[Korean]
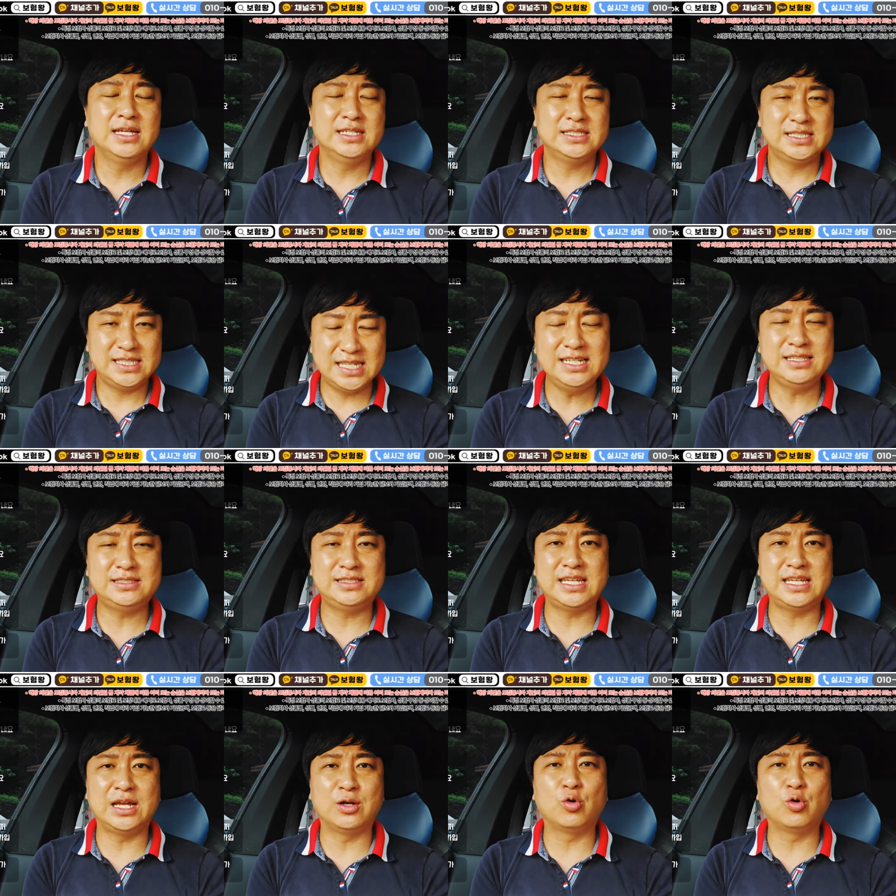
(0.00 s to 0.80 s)

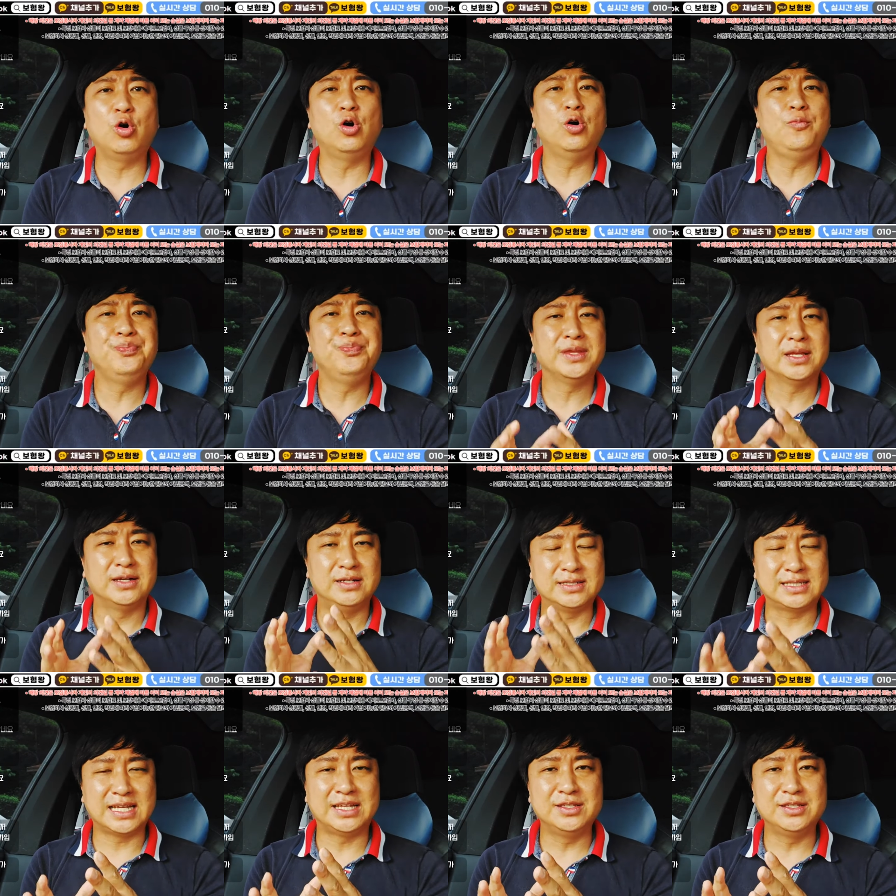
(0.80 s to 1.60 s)
실제로
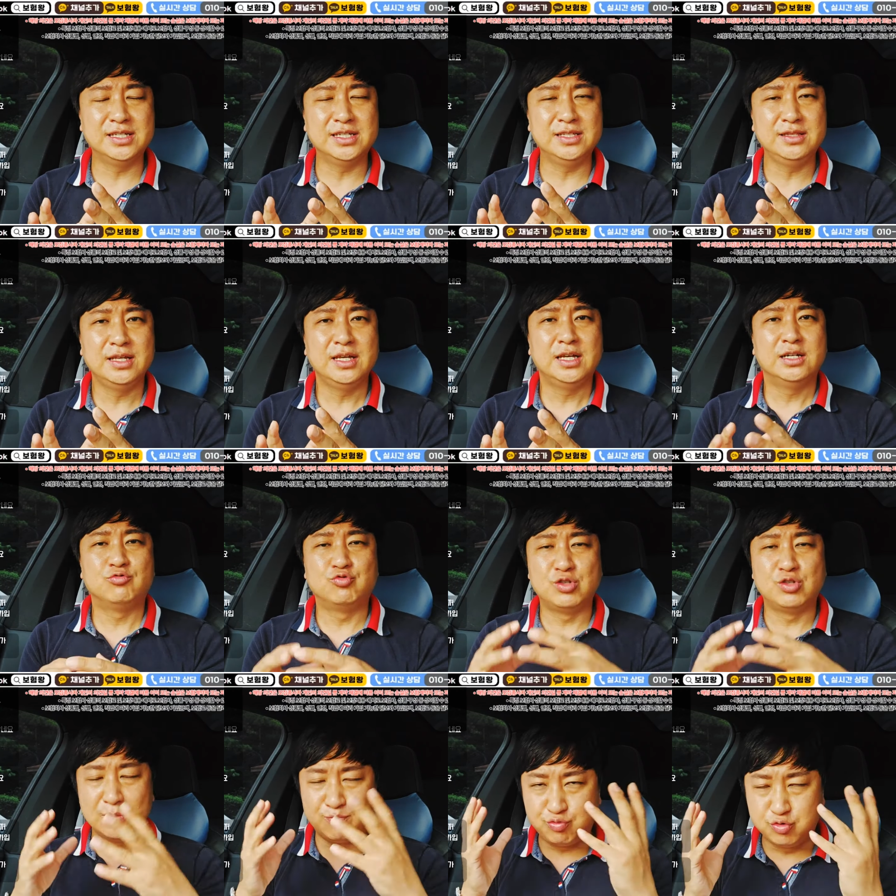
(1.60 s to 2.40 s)
일단은
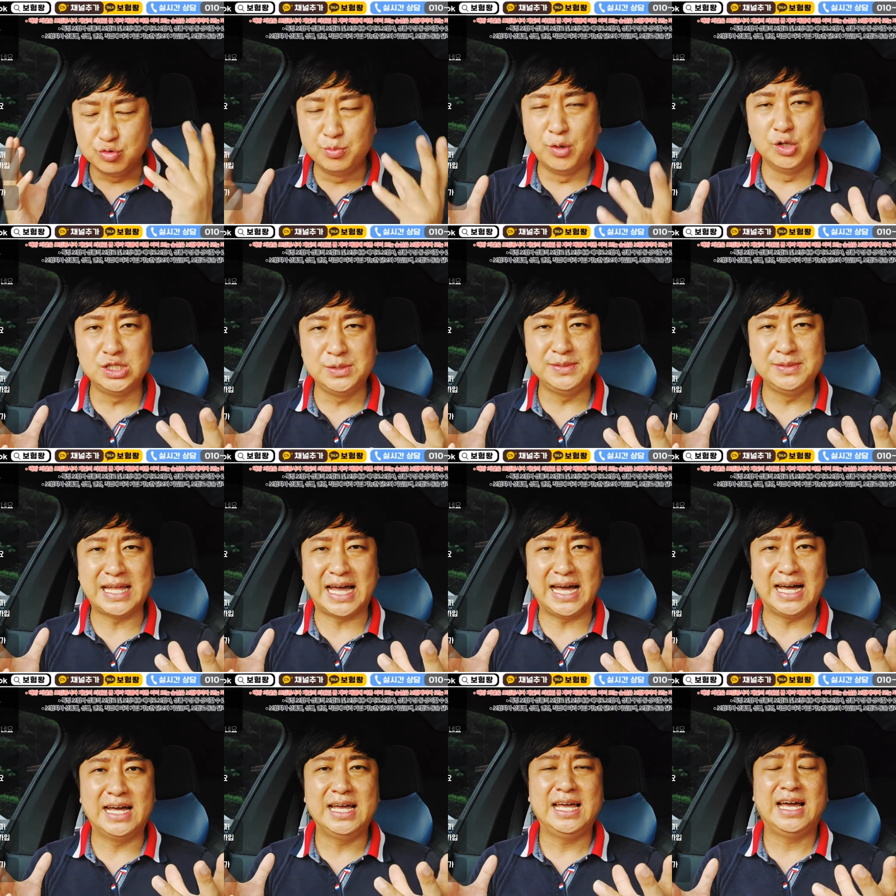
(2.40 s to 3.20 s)
우리
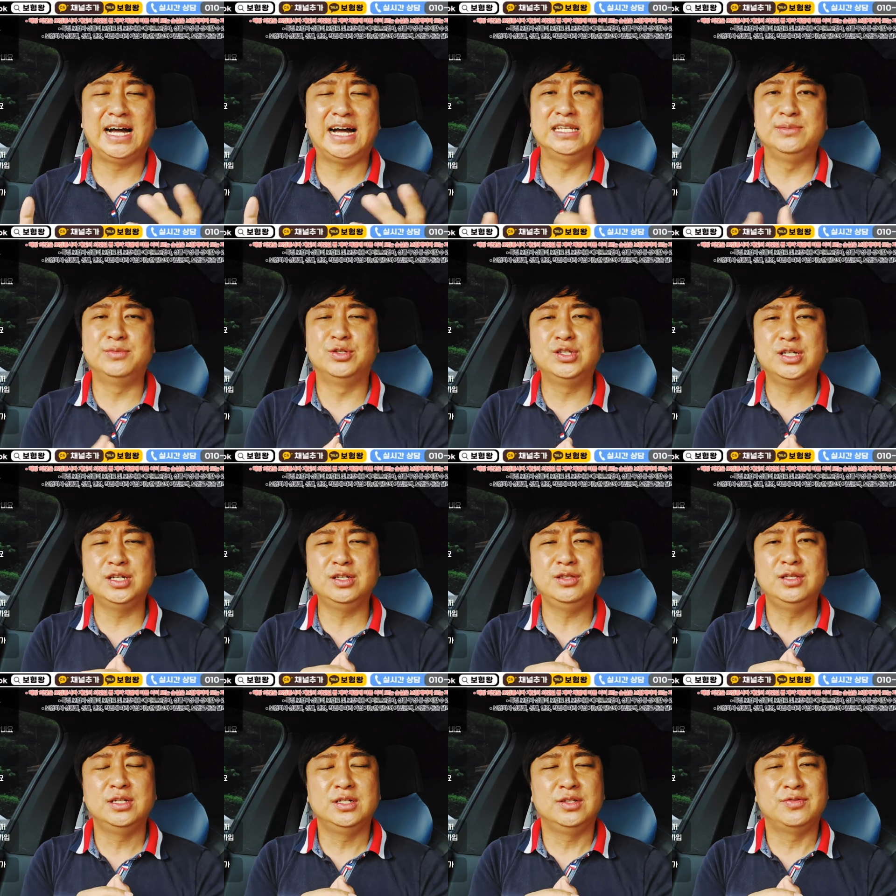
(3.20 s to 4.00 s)
부모님이나
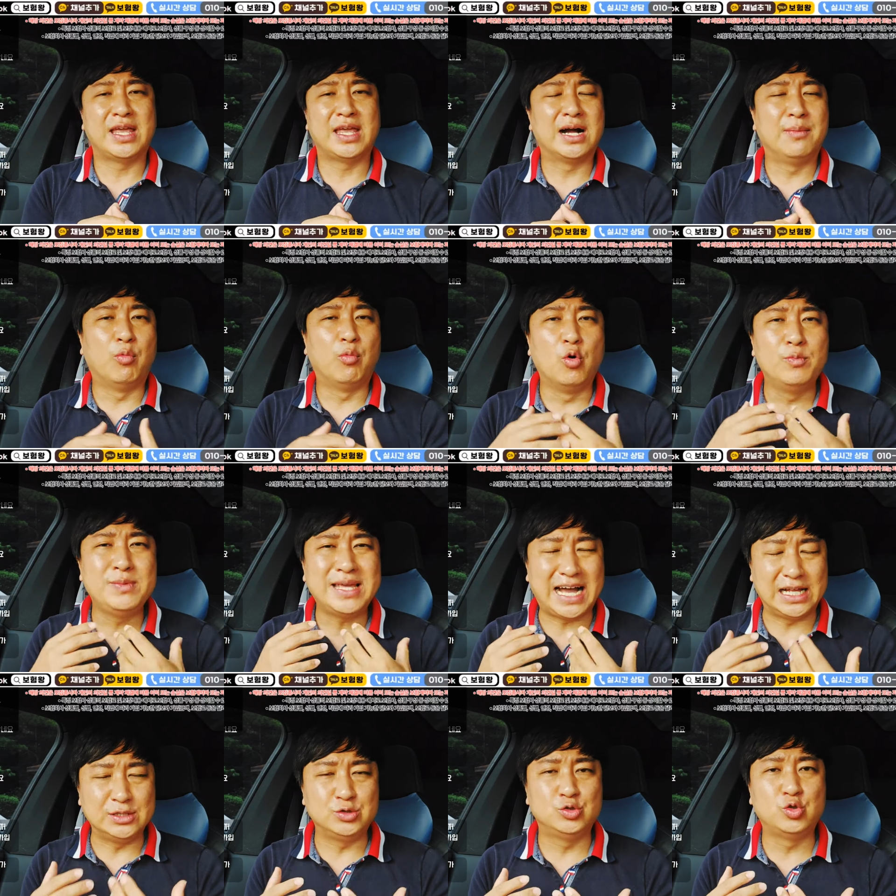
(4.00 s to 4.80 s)
아니면은 내가 몸이
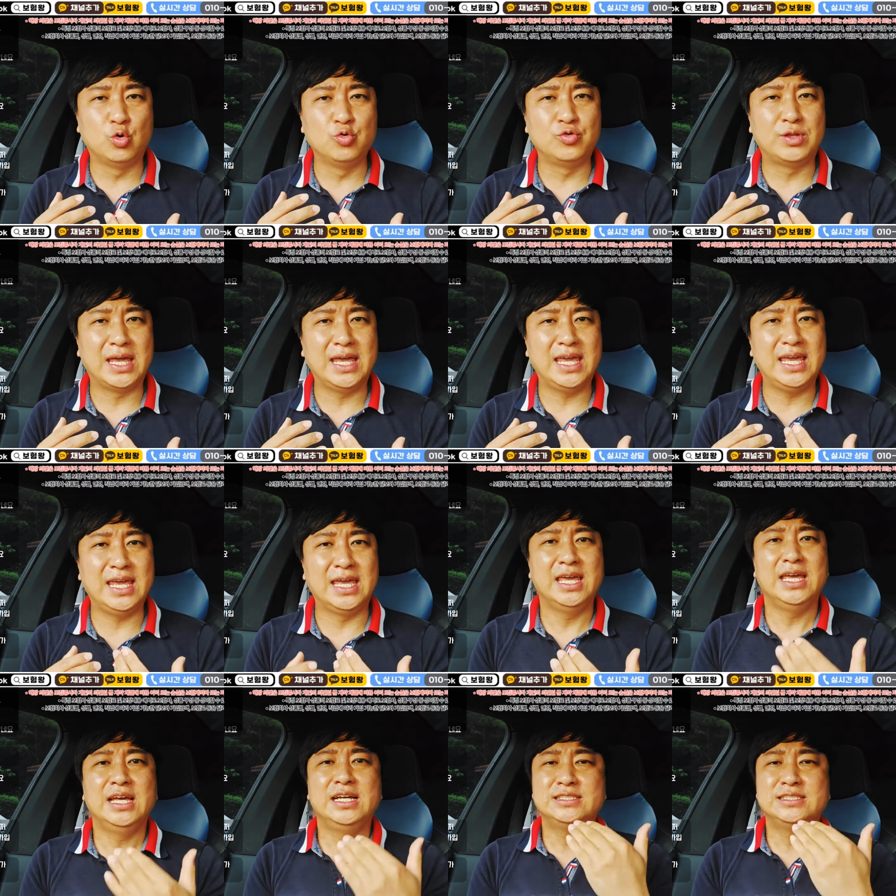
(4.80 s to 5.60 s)
안 좋은데
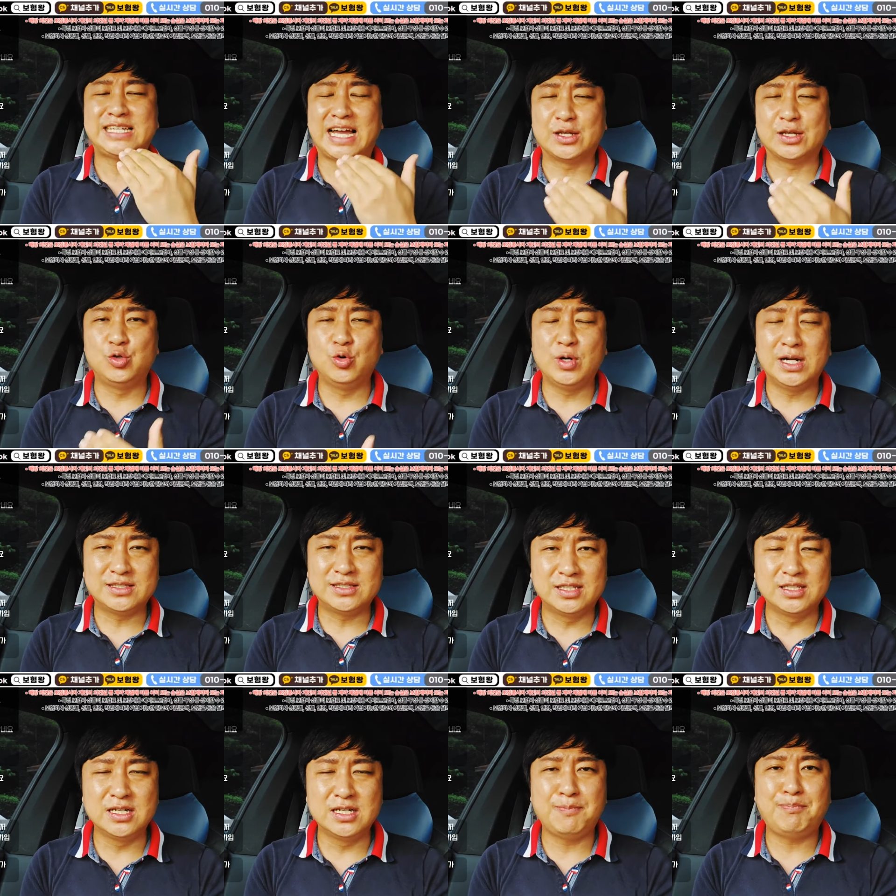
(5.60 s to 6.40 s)
장교양
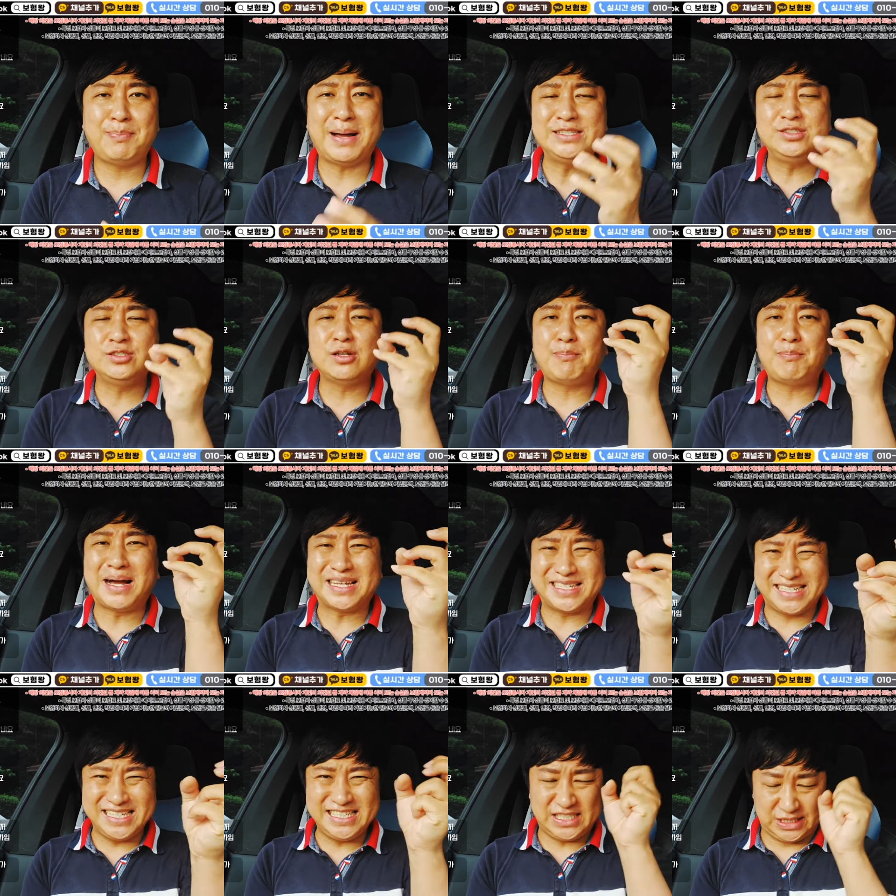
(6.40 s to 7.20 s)
등급 판정
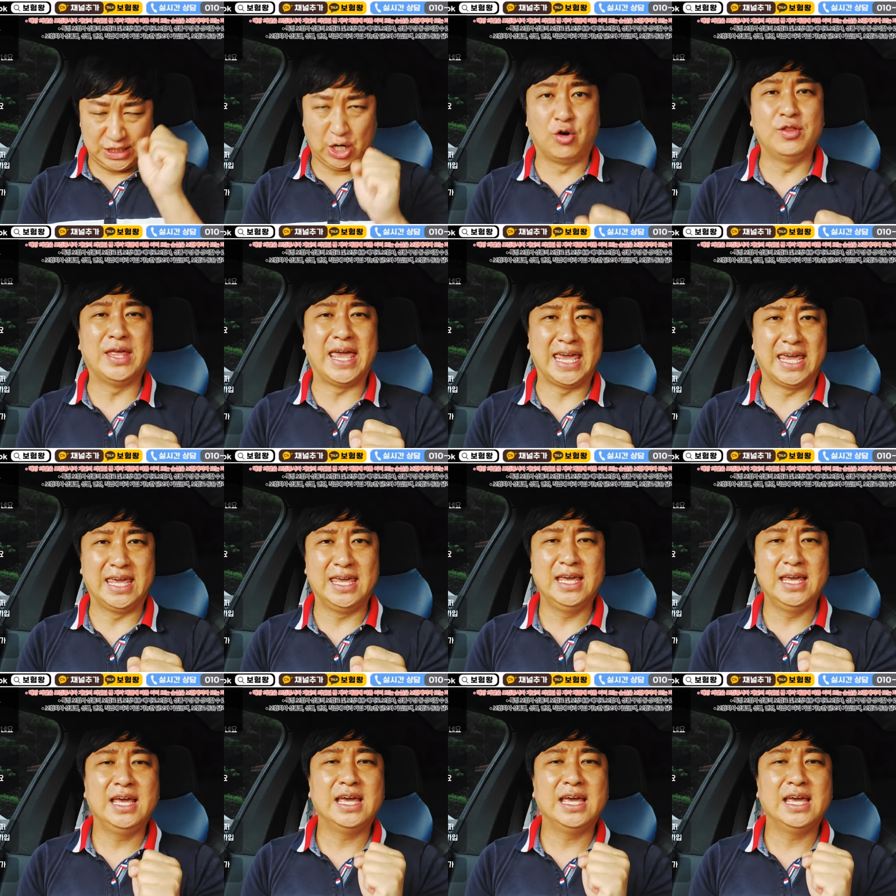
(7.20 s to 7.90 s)
받기 전에